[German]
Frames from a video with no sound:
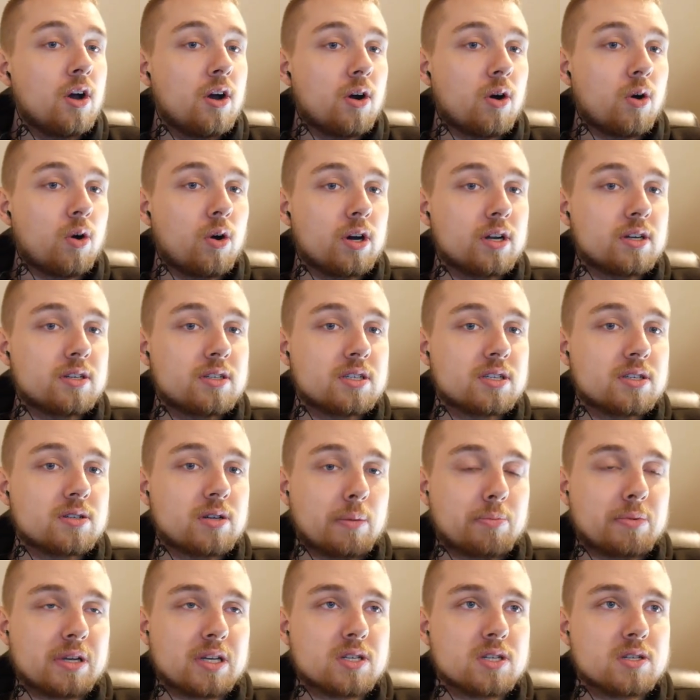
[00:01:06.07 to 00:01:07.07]
Und
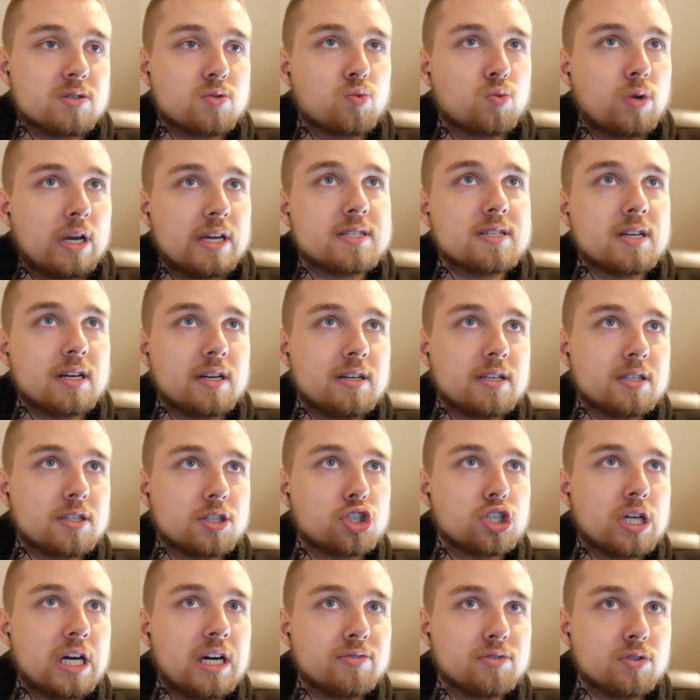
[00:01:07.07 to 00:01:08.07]
habe das zu gestern nicht
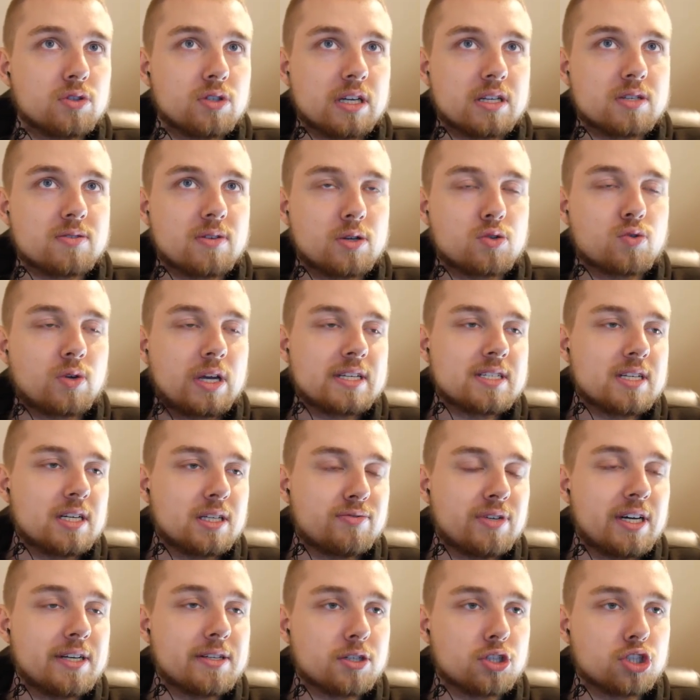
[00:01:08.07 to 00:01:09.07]
geschafft und das, also gestern
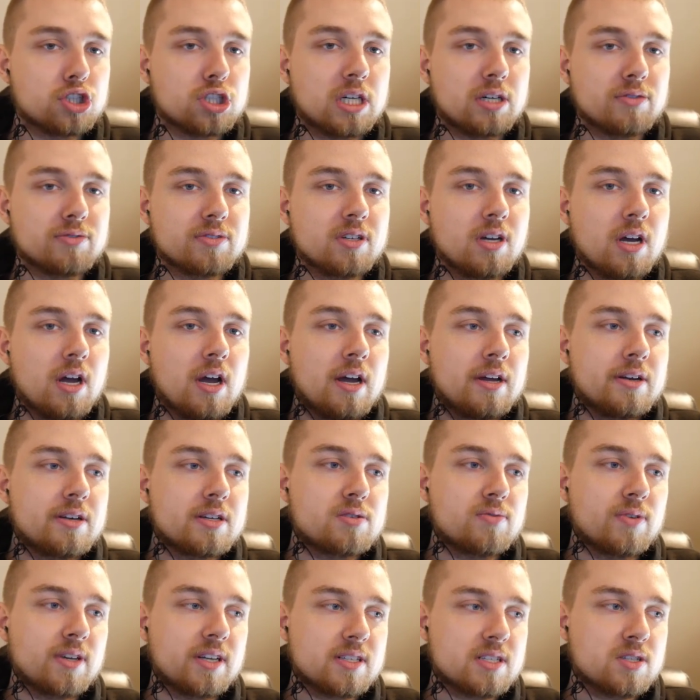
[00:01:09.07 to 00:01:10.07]
nicht fertig geschafft.
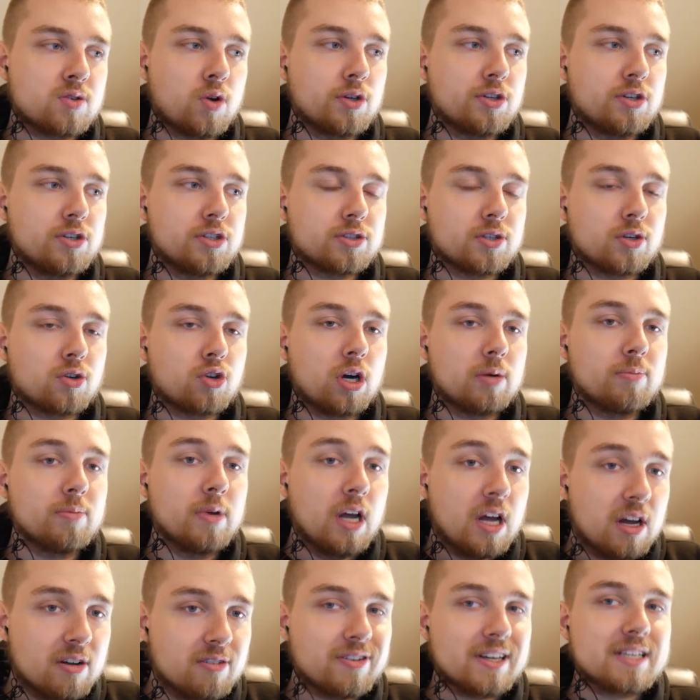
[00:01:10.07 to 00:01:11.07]
Deswegen ist es heute nicht gekommen.
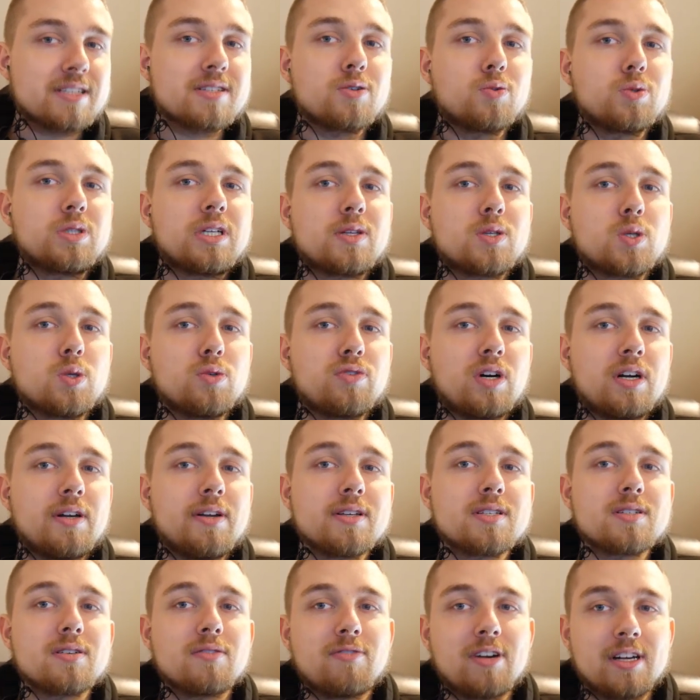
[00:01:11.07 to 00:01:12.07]
Was ein guter Zufall
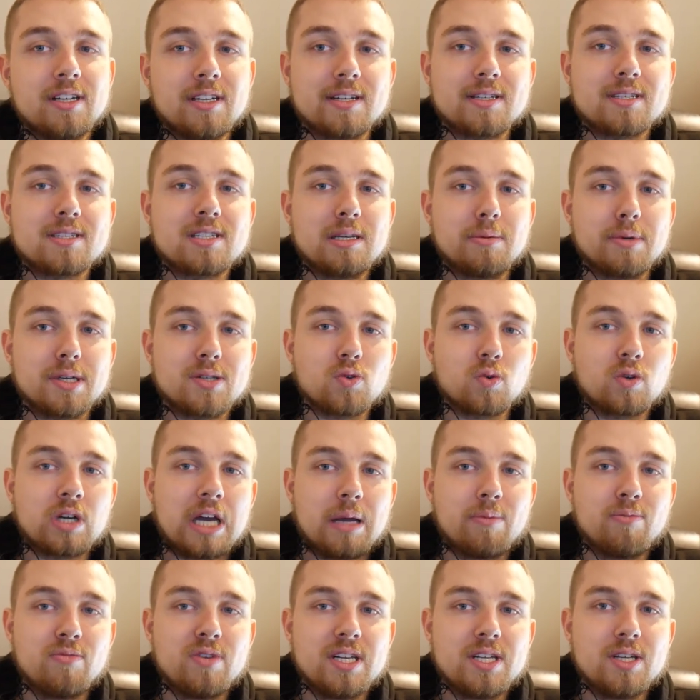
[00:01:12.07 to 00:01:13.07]
ist, weil jetzt nehme ich so
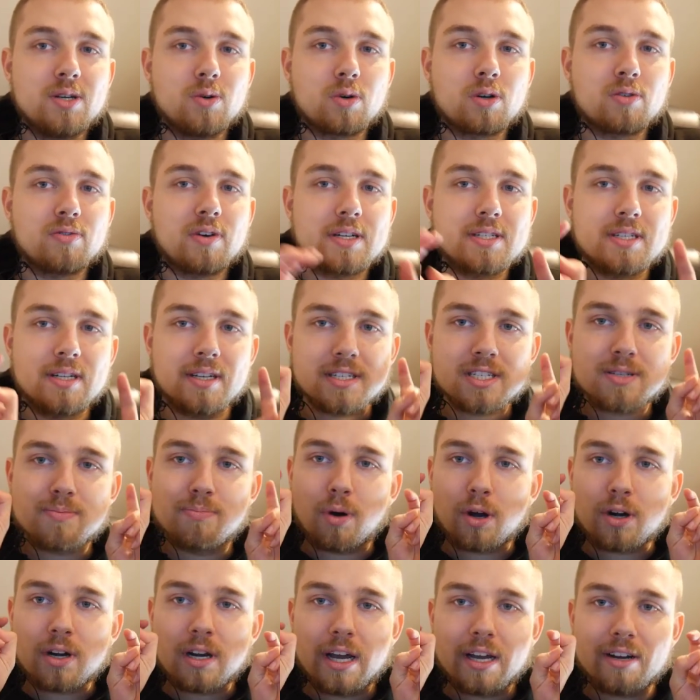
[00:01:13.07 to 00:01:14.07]
kein Video quasi das
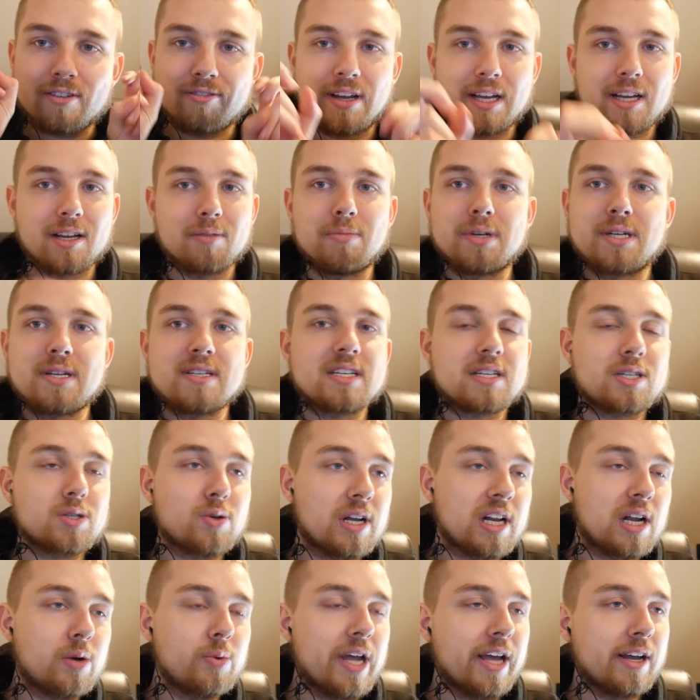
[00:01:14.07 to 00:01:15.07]
Spotlight weg mit dieser
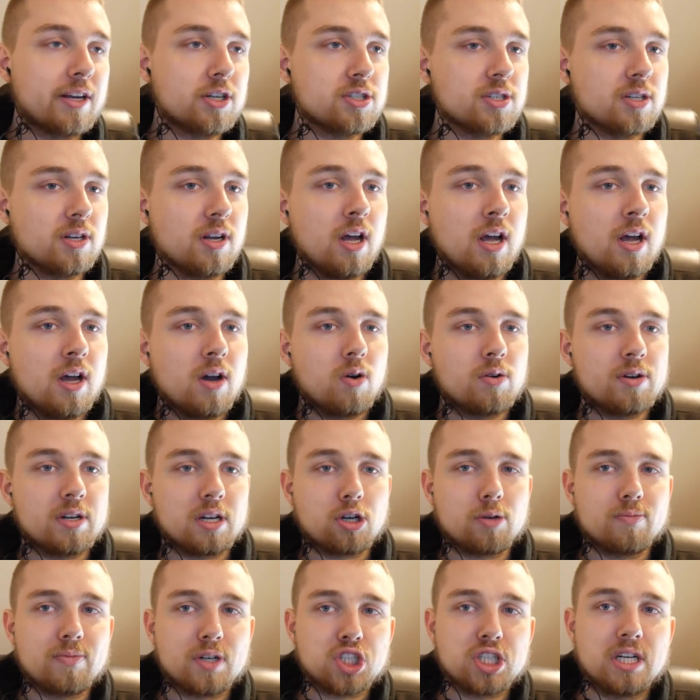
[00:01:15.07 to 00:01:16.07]
Trailer-Reaction und
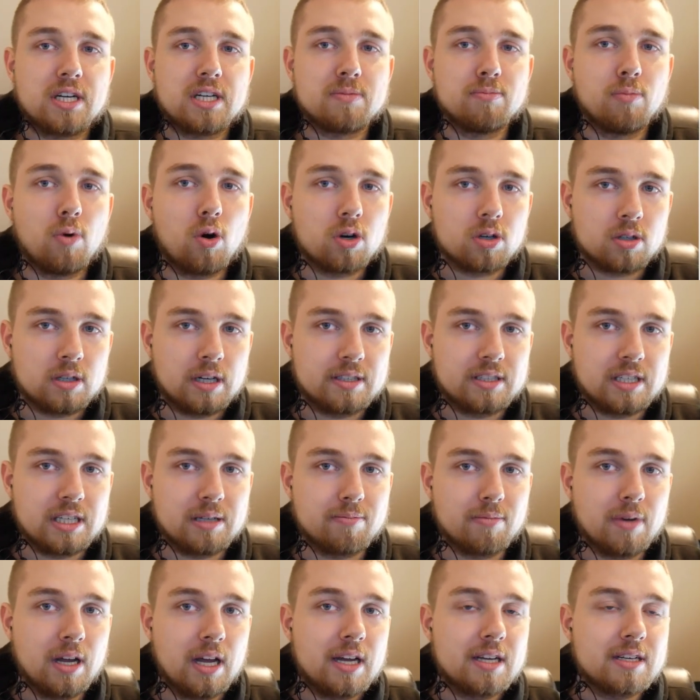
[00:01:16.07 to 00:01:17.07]
dann kommt wahrscheinlich morgen halt
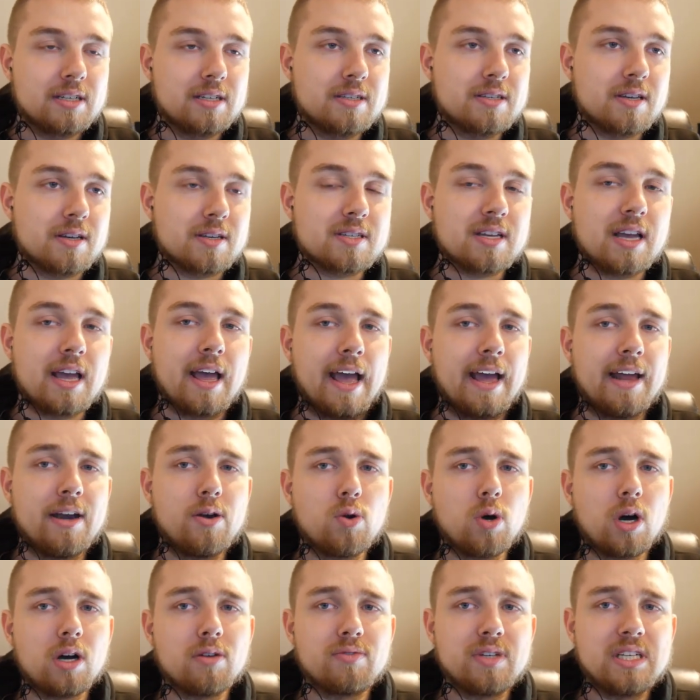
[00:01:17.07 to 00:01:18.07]
eben dieses
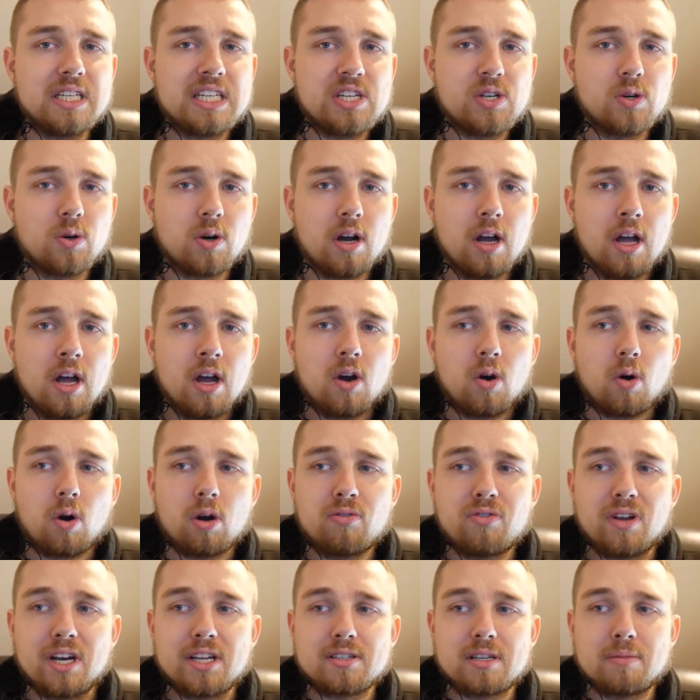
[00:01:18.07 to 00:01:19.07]
Endor-Video.
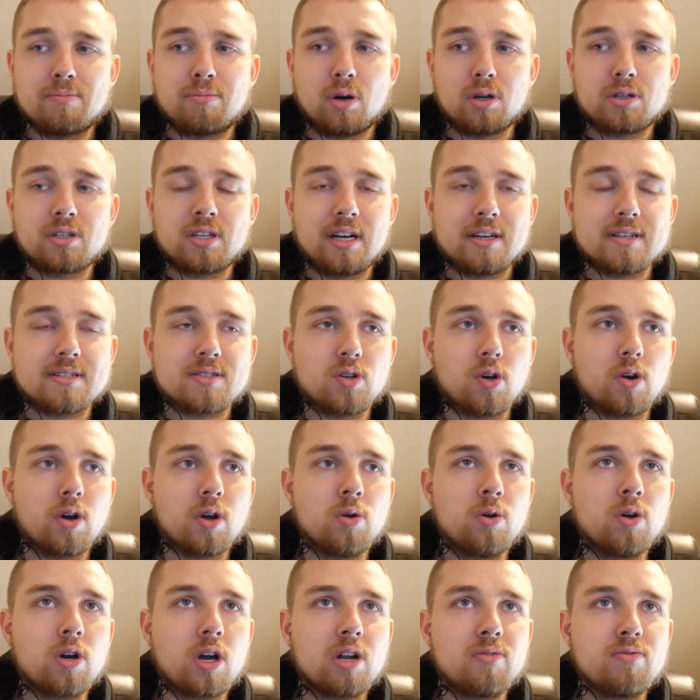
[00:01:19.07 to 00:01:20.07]
Und wenn ich den Podcast doch
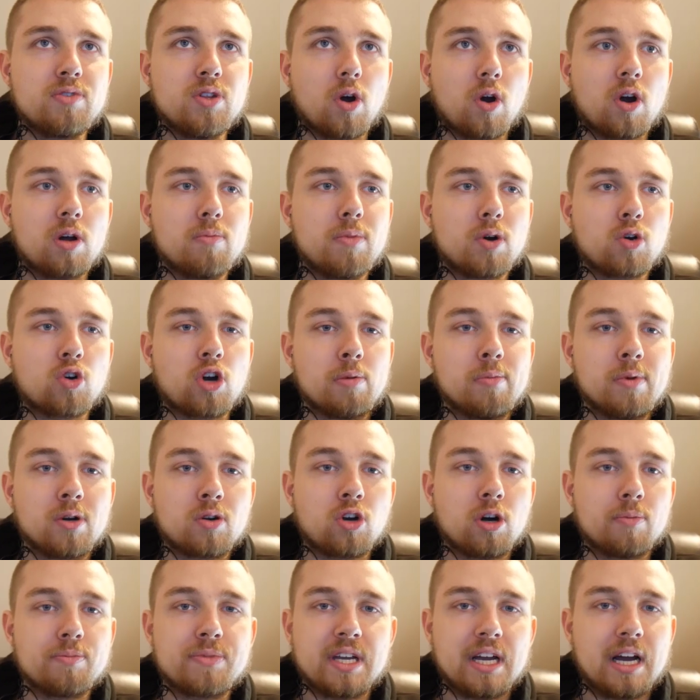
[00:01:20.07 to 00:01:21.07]
irgendwie irgendwie noch hinbekomme,
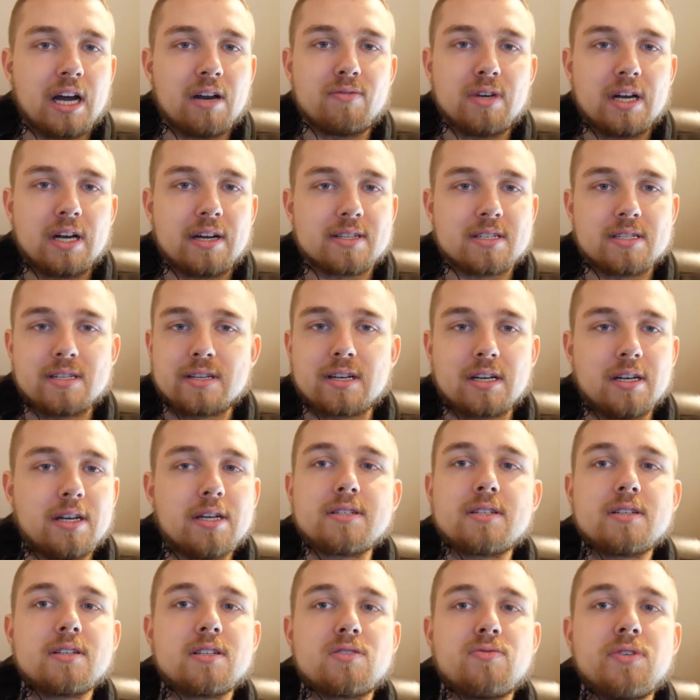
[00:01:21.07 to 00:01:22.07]
kommt der an wie als nicht
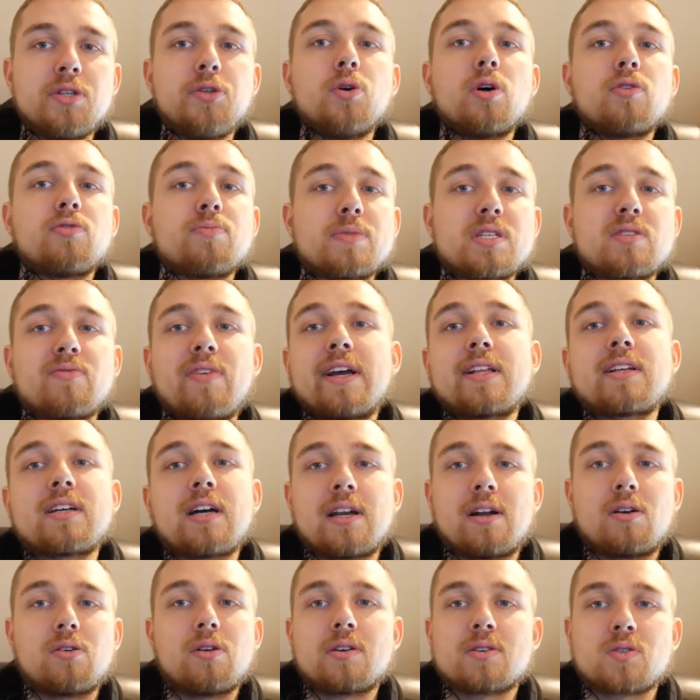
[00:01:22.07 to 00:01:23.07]
gelistetes Video auf dem
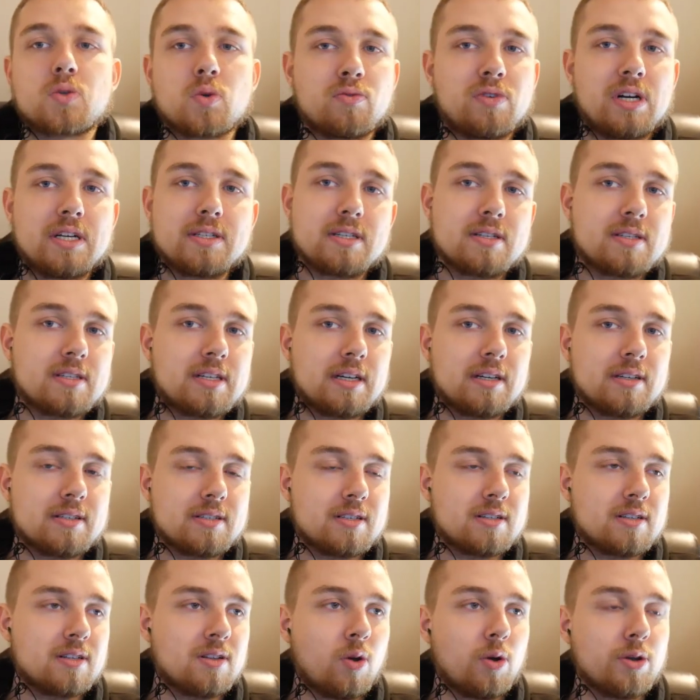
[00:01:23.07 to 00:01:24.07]
Zweitkanal oder so, falls es da
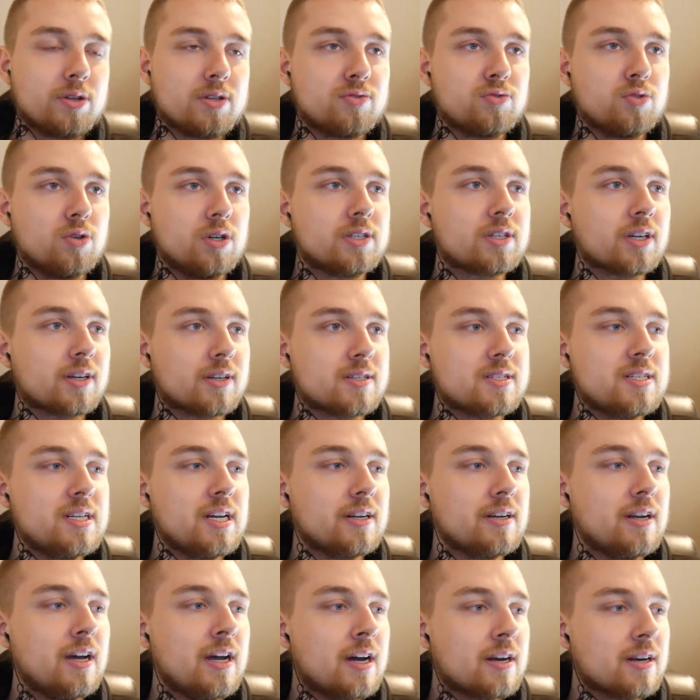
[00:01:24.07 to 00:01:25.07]
Leute für
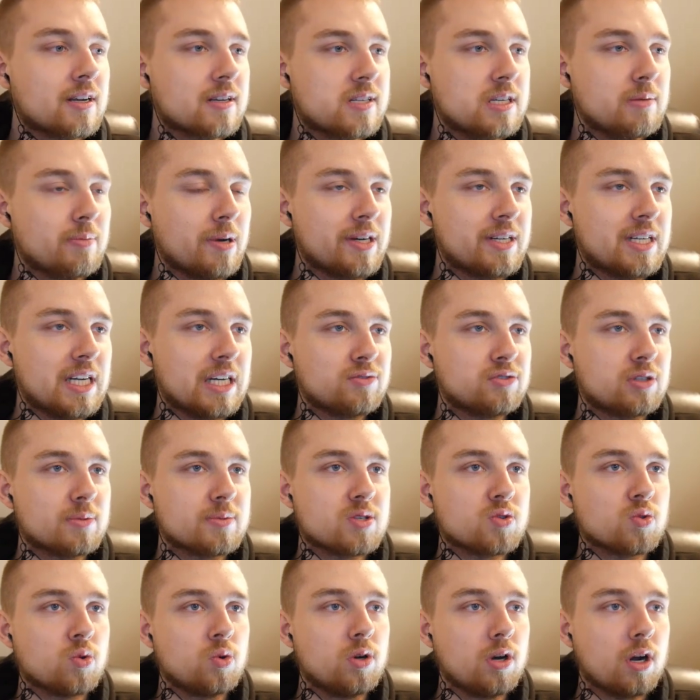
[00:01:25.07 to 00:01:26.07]
interessieren, das lieber in der Form
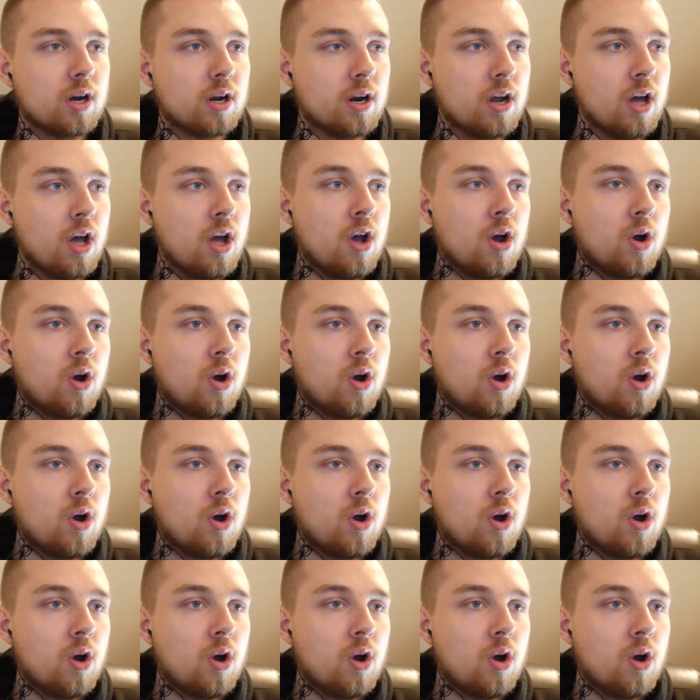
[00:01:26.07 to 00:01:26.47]
zu hören.